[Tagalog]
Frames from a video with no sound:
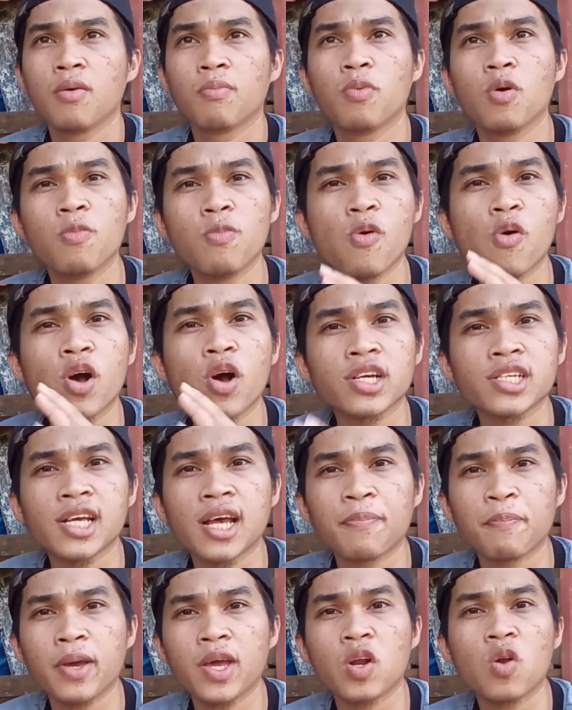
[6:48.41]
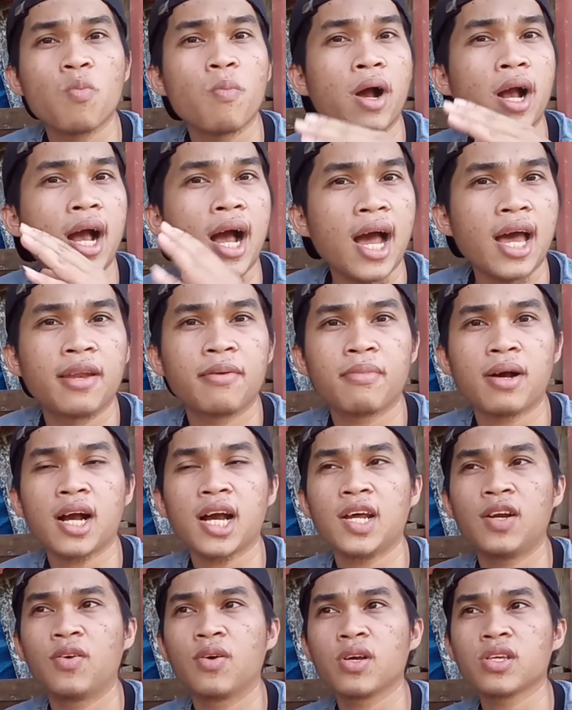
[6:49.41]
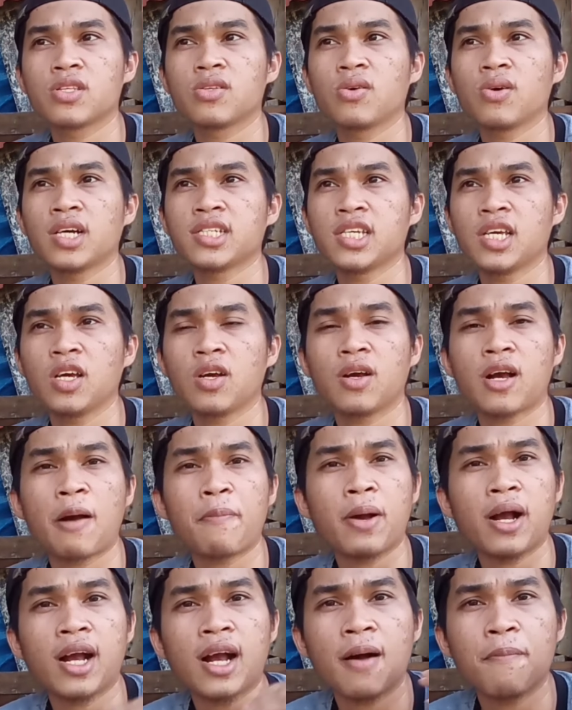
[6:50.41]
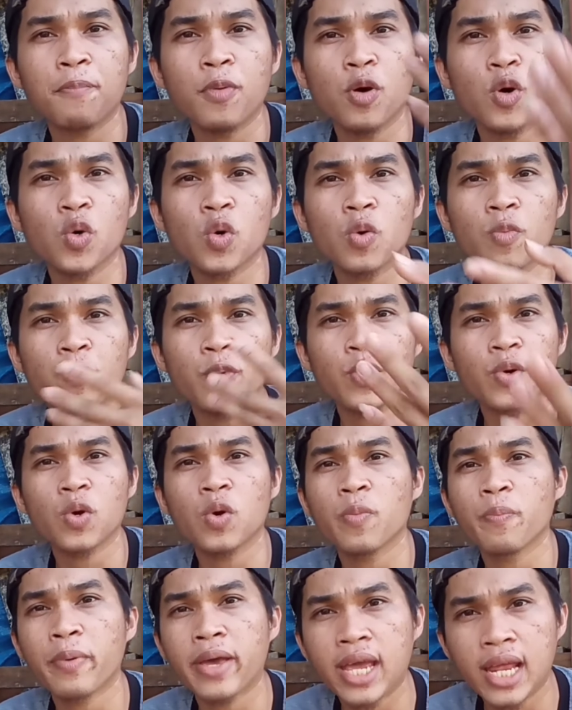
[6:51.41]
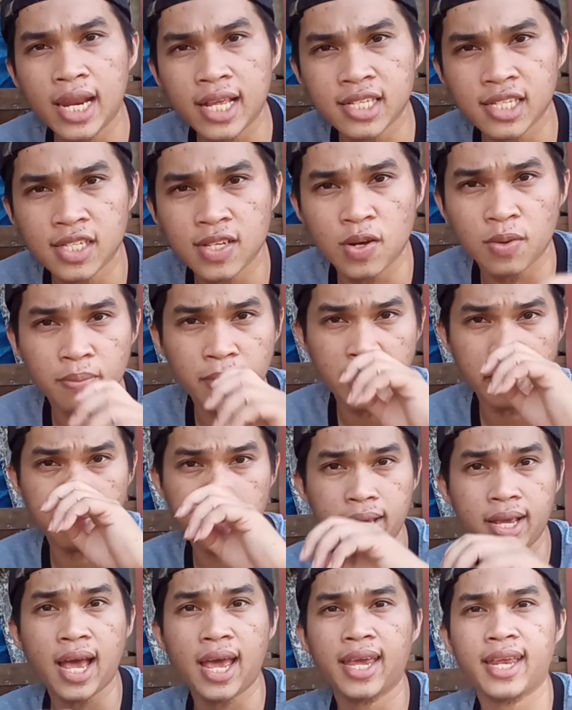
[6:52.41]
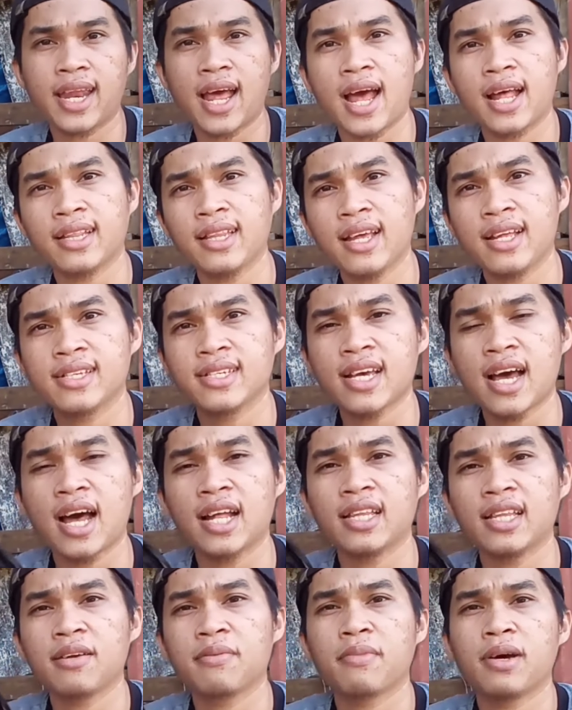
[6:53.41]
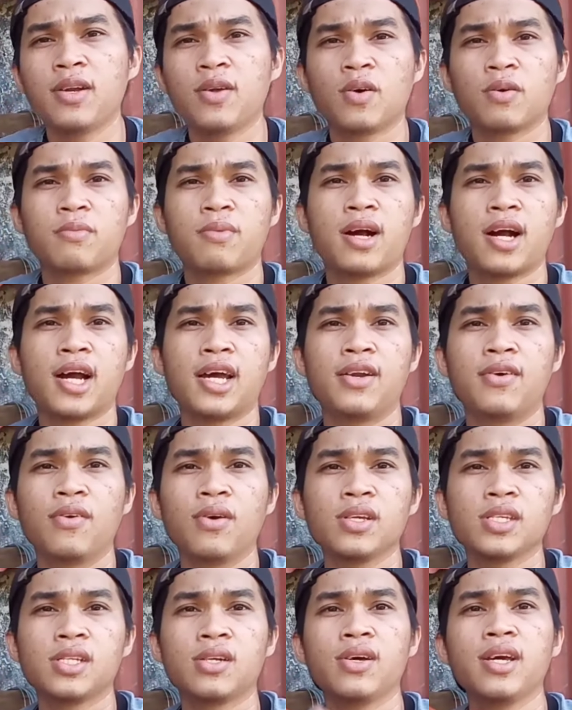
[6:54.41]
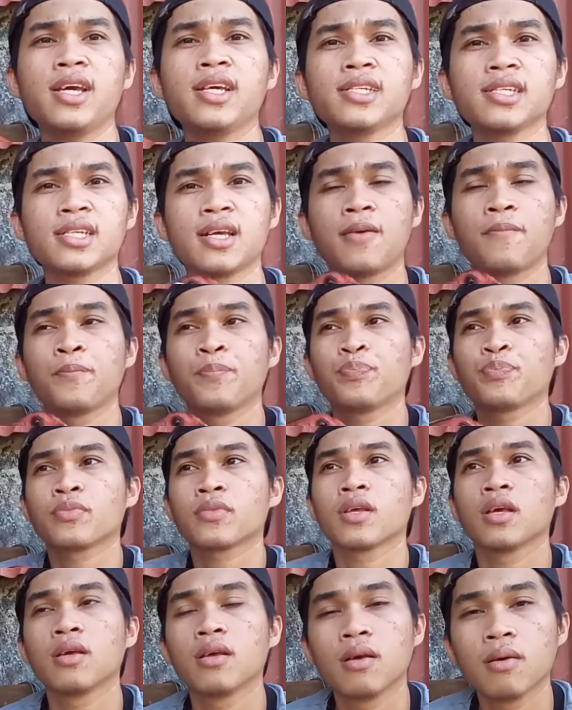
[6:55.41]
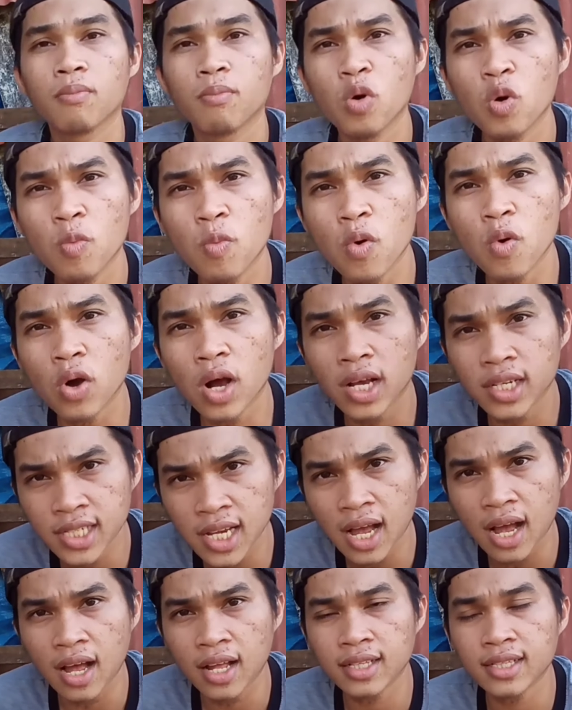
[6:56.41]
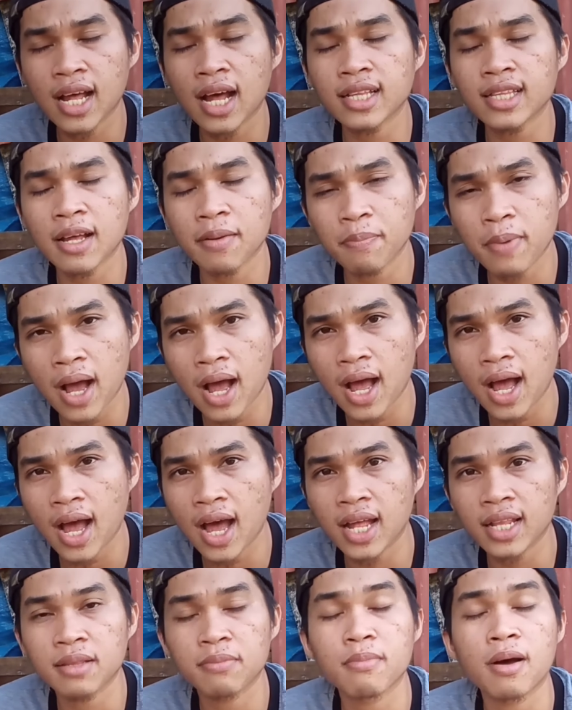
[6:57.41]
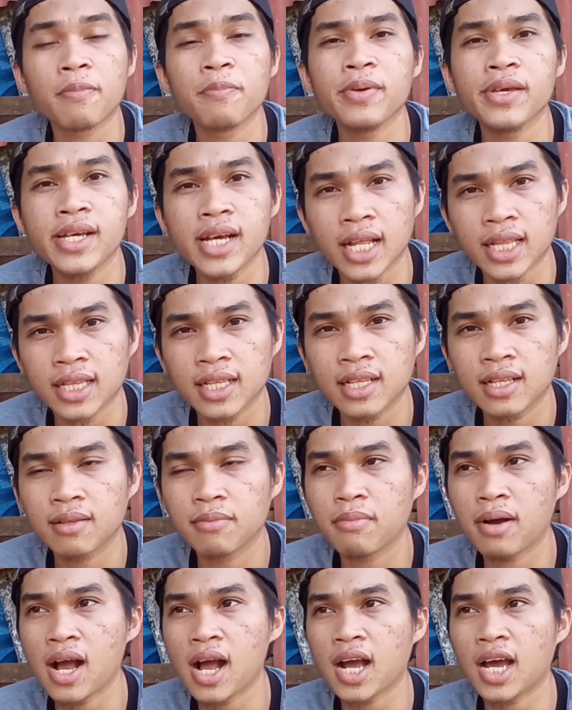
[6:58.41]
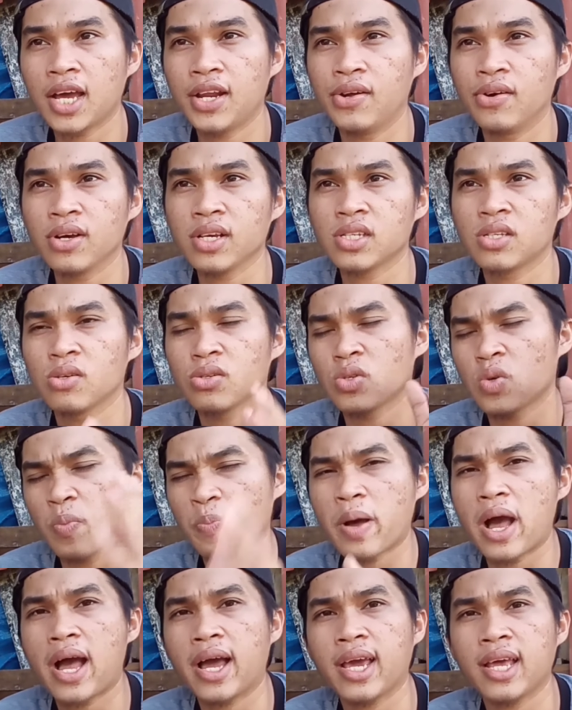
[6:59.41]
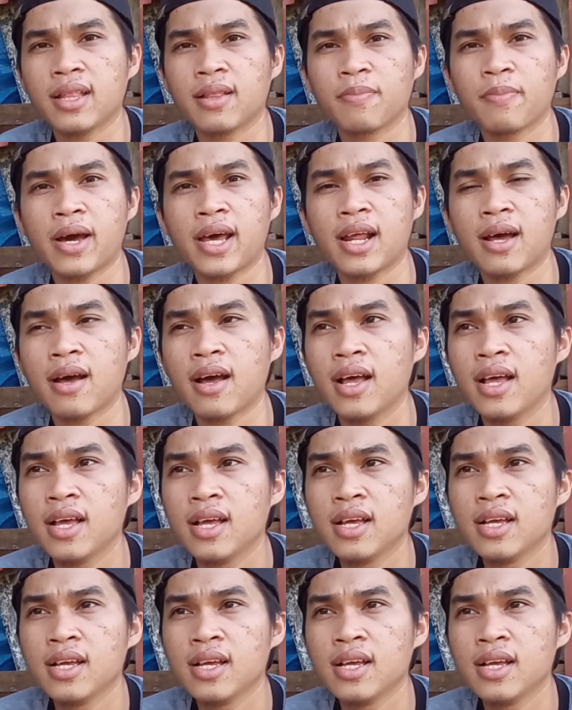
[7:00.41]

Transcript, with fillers: bubuka siya pero magaan mga kanokis no kasi kapag ka purong-purong pellets yung maibigay natin sa ating manok mga kanokis no is bubuka siya, tataba at mabigat mga kanokis no so pangit para